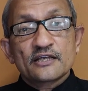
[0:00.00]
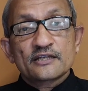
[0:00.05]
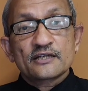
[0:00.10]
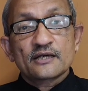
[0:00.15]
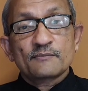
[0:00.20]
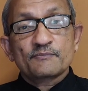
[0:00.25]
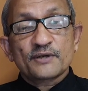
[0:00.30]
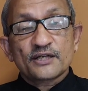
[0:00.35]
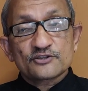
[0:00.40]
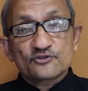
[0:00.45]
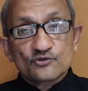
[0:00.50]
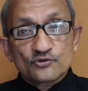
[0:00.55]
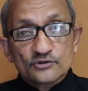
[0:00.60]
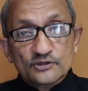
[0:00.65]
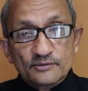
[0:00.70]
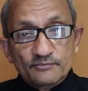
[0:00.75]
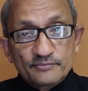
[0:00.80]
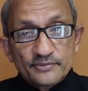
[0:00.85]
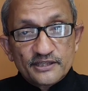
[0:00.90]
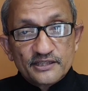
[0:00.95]
या पाँच सौ
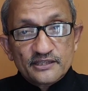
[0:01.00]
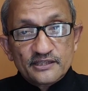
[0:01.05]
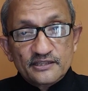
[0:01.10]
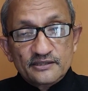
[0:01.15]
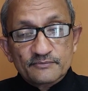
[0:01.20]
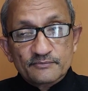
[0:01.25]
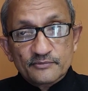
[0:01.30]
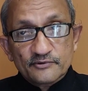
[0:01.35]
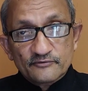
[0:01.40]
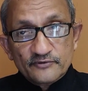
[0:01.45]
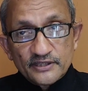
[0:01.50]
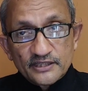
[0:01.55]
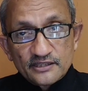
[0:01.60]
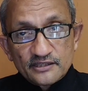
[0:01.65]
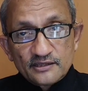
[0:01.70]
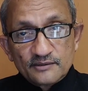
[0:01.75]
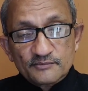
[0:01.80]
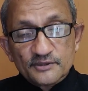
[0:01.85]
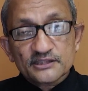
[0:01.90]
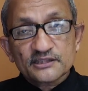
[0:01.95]
नब्बे है
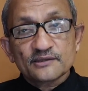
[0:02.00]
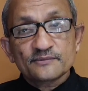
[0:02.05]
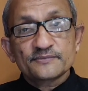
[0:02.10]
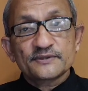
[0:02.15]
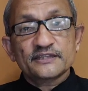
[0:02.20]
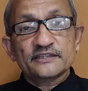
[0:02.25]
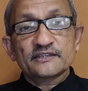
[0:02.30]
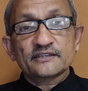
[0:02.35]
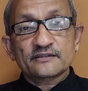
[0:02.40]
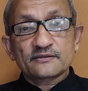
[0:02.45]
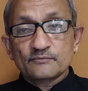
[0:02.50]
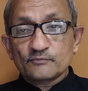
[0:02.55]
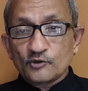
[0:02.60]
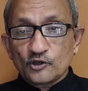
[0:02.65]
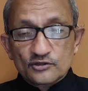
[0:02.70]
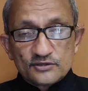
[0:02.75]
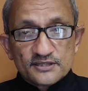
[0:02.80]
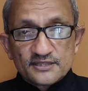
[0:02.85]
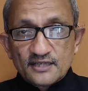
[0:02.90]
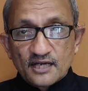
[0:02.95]
वगैरह मतलब ये
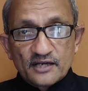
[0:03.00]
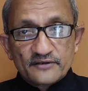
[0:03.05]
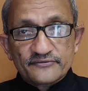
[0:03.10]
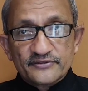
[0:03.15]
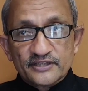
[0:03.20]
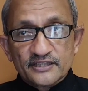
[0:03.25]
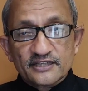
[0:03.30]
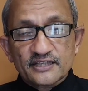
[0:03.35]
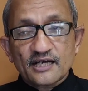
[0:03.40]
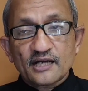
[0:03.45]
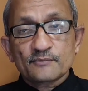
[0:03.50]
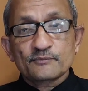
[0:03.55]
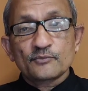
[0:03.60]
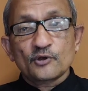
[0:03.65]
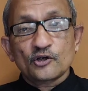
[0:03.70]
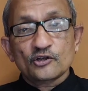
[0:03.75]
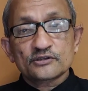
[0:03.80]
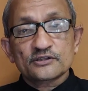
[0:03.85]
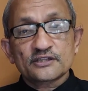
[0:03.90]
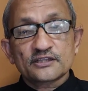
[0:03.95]
बहुत साफ है कि आप
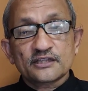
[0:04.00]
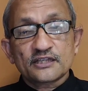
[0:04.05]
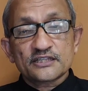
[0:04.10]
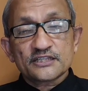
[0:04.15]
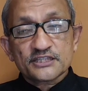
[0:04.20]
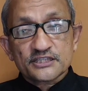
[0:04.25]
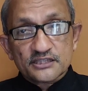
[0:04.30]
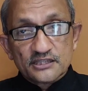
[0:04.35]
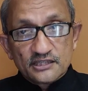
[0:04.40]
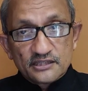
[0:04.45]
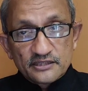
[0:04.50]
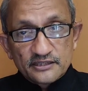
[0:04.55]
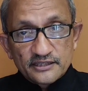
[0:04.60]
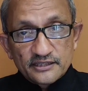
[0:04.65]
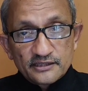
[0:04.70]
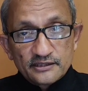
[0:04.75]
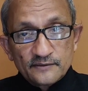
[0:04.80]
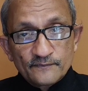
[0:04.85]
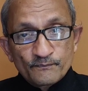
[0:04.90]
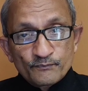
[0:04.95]
बहुत खर्च कर रहे
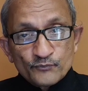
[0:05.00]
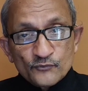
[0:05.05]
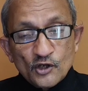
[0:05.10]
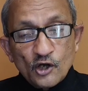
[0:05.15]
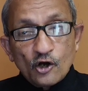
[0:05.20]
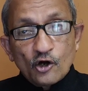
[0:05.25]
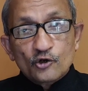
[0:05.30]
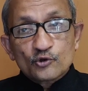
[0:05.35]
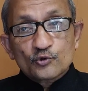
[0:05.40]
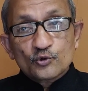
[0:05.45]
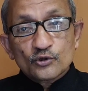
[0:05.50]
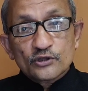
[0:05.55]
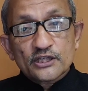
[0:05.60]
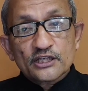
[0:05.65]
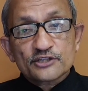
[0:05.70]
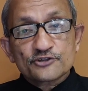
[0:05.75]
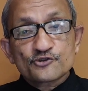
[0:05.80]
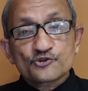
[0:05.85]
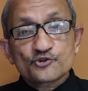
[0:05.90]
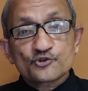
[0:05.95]
हैं और वो
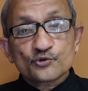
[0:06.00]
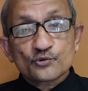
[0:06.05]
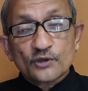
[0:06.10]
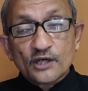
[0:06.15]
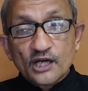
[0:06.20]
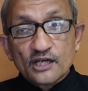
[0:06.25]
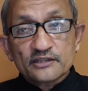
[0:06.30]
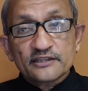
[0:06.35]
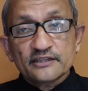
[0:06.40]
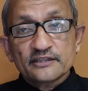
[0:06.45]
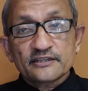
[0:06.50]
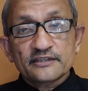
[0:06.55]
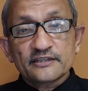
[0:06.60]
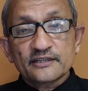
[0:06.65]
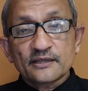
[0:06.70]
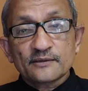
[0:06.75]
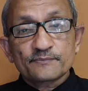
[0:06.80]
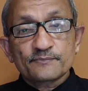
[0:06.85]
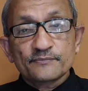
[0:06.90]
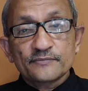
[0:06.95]
खर्च चुकाने
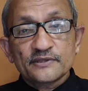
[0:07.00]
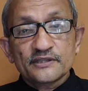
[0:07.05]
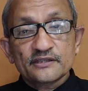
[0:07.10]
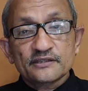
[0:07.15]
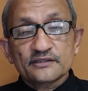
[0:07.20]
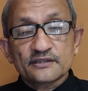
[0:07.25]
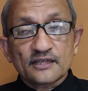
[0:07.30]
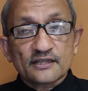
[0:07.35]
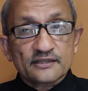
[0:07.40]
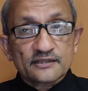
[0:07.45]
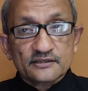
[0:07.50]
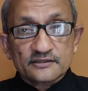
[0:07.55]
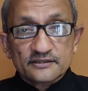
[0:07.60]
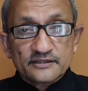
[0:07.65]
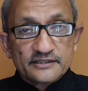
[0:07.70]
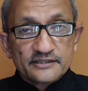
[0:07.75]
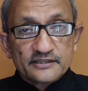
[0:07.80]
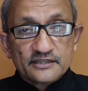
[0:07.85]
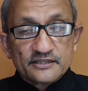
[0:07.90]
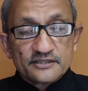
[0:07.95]
की आप में ताकत ताकत
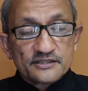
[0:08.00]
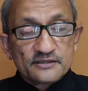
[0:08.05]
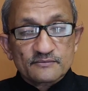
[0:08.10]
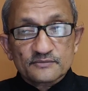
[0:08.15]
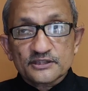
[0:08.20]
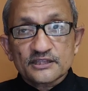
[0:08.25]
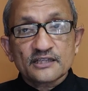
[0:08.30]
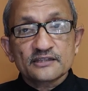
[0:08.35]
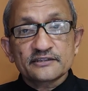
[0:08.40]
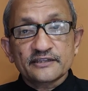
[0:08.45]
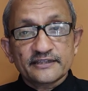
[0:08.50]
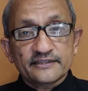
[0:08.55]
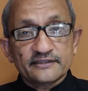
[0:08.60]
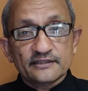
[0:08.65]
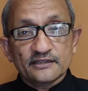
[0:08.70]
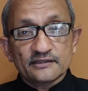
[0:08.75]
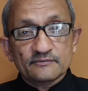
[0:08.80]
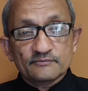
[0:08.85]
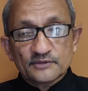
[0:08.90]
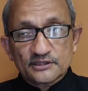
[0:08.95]
नहीं है क्षमता नहीं
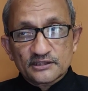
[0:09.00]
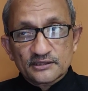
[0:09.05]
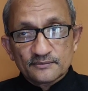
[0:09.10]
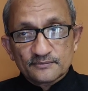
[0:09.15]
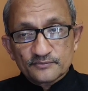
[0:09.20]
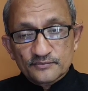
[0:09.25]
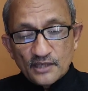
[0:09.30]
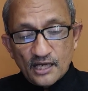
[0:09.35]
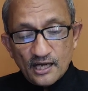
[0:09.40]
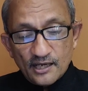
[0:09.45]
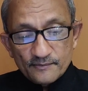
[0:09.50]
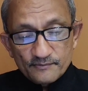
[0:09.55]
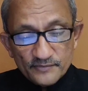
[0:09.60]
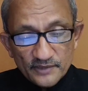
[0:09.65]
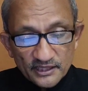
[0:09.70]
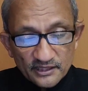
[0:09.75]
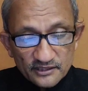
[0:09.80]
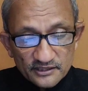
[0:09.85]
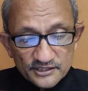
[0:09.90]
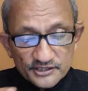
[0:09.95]
है मतलब अब
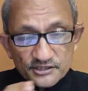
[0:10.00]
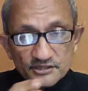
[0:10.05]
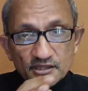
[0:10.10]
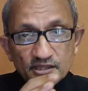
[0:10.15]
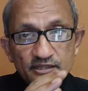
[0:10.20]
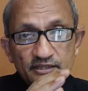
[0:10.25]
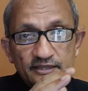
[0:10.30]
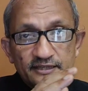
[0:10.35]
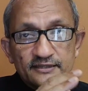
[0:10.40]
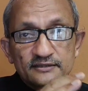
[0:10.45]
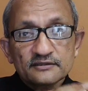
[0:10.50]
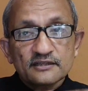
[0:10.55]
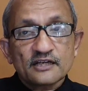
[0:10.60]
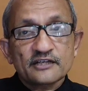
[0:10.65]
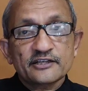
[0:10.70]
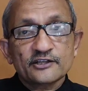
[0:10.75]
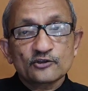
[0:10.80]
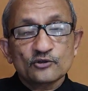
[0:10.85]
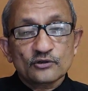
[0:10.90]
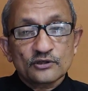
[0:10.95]
मैं खर्च अगर एक
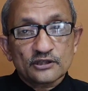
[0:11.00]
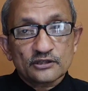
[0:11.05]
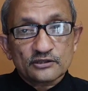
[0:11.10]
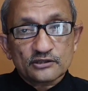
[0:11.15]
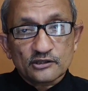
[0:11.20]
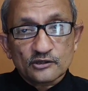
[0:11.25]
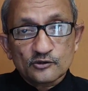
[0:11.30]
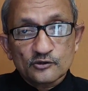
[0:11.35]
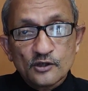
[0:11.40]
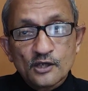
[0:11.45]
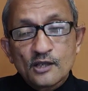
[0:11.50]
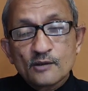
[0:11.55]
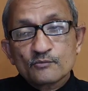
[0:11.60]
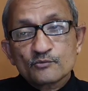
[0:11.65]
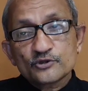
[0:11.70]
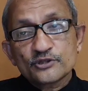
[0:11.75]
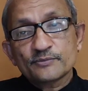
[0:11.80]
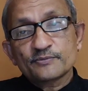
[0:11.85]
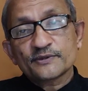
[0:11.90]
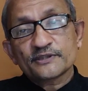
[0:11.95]
तारीख को कर रहा हूँ
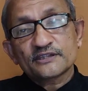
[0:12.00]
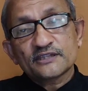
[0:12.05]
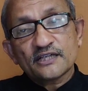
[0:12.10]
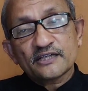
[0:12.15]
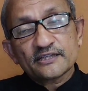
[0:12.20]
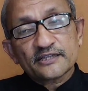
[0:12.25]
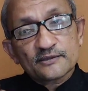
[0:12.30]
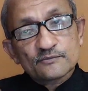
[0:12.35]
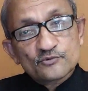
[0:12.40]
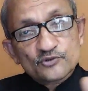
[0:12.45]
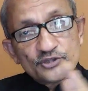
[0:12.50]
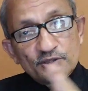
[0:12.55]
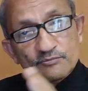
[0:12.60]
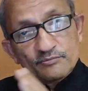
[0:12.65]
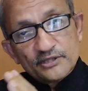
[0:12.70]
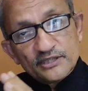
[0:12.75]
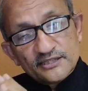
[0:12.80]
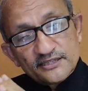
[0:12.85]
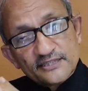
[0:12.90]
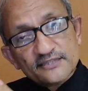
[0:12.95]
मुझे पता है कि मुझे
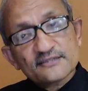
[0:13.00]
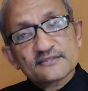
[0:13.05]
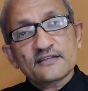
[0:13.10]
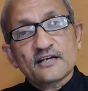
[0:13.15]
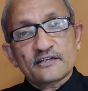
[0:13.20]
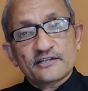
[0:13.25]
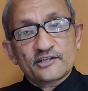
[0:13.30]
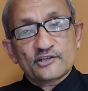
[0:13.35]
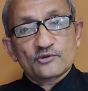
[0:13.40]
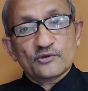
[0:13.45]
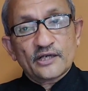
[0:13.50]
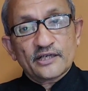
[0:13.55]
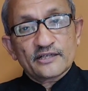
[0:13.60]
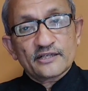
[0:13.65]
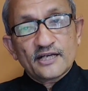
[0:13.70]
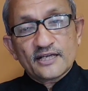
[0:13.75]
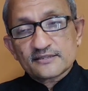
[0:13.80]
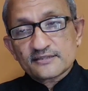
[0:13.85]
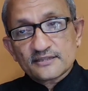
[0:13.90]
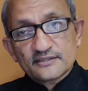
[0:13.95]
बिल तीस तारीख को
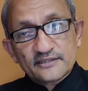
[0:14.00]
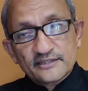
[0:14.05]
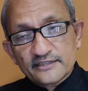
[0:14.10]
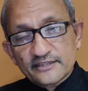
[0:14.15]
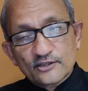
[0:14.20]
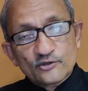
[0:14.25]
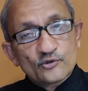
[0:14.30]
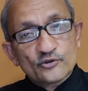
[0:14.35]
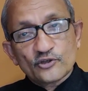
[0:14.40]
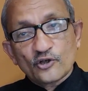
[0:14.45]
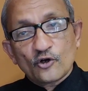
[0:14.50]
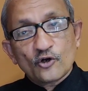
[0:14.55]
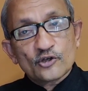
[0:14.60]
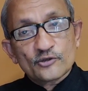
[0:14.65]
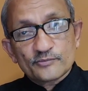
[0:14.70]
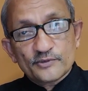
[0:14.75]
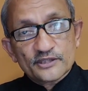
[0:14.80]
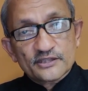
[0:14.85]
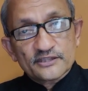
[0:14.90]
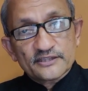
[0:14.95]
आएगा ऐसा नहीं कि कोई और
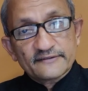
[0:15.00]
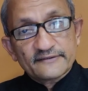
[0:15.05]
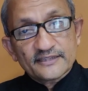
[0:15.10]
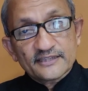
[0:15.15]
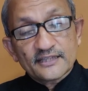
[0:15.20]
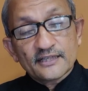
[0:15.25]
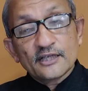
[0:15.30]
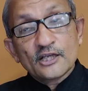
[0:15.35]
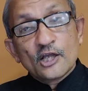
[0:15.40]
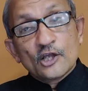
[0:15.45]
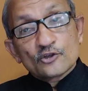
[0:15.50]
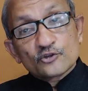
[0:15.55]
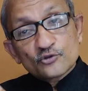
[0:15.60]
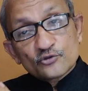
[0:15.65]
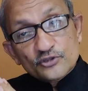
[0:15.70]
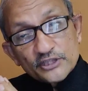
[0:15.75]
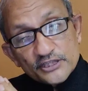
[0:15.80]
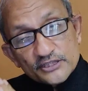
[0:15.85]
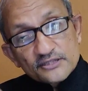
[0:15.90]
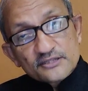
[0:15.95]
भरने वाला है
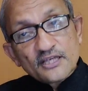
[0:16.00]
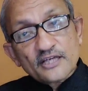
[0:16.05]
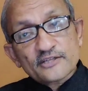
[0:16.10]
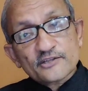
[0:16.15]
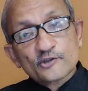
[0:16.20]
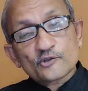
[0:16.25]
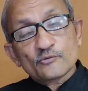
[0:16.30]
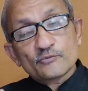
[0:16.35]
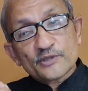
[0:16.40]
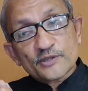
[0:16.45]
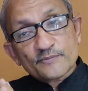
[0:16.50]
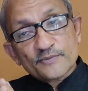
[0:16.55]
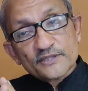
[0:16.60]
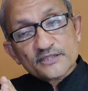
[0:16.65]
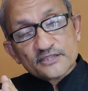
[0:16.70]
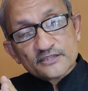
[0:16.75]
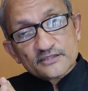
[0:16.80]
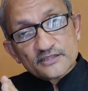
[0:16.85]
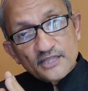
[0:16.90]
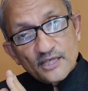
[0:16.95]
तो तीस तारीख को मेरे
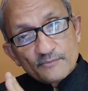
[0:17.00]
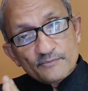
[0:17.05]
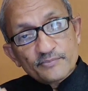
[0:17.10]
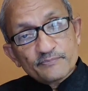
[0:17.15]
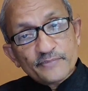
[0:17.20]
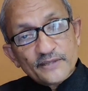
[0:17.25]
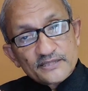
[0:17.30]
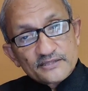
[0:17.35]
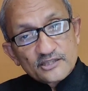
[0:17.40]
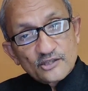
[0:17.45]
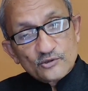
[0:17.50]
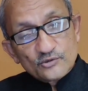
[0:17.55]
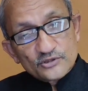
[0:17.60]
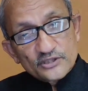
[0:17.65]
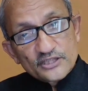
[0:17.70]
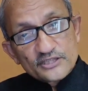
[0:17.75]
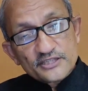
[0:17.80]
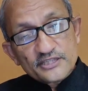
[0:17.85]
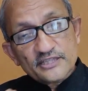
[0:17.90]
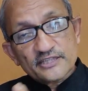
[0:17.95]
पास इतना पैसा
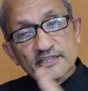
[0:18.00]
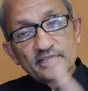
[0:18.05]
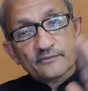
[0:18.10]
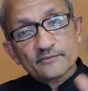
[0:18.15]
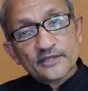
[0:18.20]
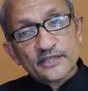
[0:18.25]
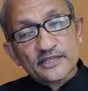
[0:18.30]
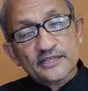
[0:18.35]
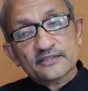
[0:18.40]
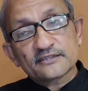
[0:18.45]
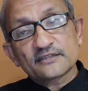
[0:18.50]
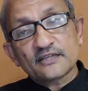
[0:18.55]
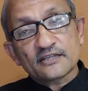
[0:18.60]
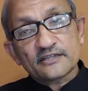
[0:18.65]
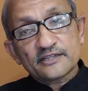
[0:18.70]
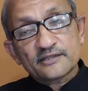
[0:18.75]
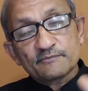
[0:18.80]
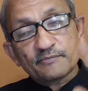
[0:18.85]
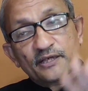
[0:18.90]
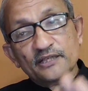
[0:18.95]
होना चाहिए कि मैं एक
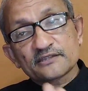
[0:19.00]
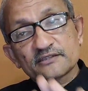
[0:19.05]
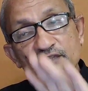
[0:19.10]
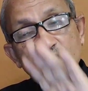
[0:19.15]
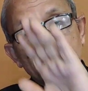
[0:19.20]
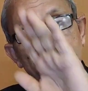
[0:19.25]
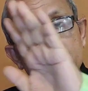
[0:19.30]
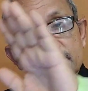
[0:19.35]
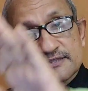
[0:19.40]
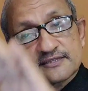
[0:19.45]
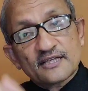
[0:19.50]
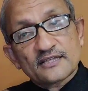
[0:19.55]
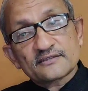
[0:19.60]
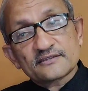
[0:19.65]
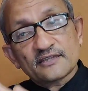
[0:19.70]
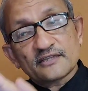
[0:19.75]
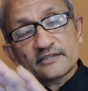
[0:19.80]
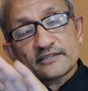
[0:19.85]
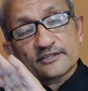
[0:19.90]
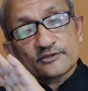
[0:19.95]
तारीख पाँच तारीख
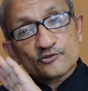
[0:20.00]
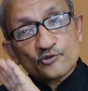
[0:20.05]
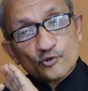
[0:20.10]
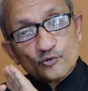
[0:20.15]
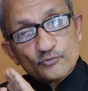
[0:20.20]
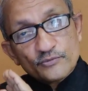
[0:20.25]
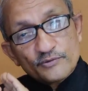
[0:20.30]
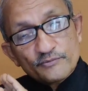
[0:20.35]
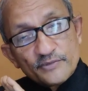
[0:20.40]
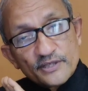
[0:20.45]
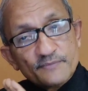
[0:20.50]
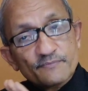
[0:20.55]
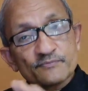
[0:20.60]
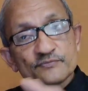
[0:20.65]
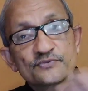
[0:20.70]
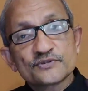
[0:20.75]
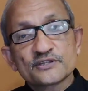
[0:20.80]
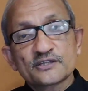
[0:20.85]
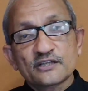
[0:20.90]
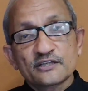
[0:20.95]
सात तारीख जो भी मैं
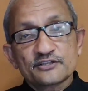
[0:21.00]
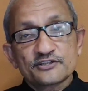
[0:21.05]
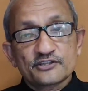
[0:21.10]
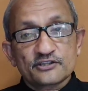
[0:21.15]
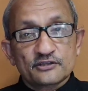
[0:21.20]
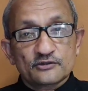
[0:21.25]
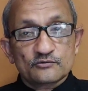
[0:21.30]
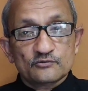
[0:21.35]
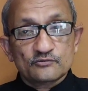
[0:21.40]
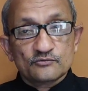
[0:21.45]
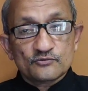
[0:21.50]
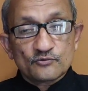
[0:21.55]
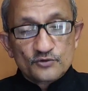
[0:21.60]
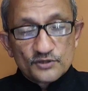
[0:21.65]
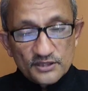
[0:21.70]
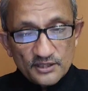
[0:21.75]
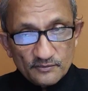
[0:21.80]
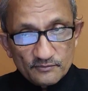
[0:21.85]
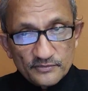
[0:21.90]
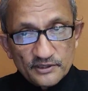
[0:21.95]
खर्च करूँ वो
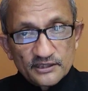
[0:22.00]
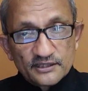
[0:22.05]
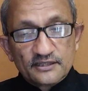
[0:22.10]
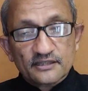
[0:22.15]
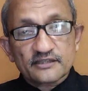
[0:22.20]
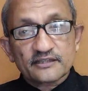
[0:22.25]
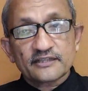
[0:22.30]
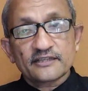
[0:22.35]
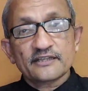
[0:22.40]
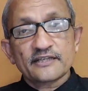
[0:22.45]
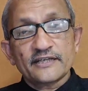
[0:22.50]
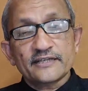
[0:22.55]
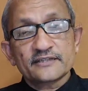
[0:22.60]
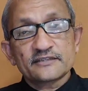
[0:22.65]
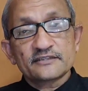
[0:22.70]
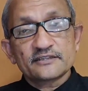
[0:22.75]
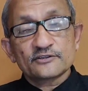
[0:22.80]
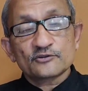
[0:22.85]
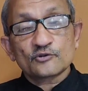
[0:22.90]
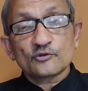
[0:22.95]
सब मिल के
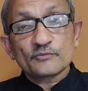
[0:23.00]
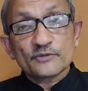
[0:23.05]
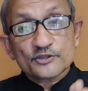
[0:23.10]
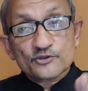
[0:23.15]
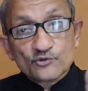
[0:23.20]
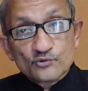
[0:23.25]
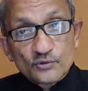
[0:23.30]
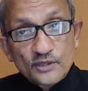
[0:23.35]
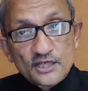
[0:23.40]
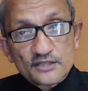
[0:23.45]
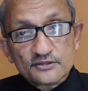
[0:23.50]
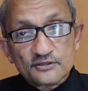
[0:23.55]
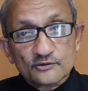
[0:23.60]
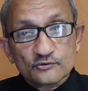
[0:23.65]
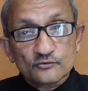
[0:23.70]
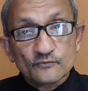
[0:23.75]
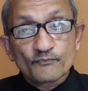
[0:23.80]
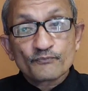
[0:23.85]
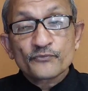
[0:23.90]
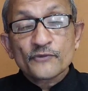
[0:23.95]
एक दिन को मैं चुका
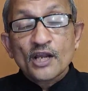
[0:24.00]
सकूँ